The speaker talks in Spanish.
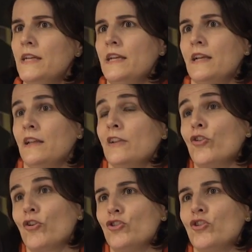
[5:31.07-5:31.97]
Eh, que
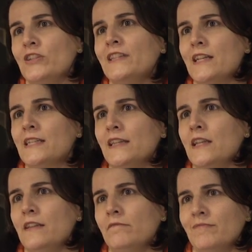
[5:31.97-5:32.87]
yo creo que lo que es
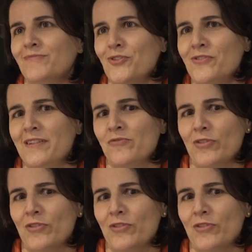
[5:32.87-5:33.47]
interesante de,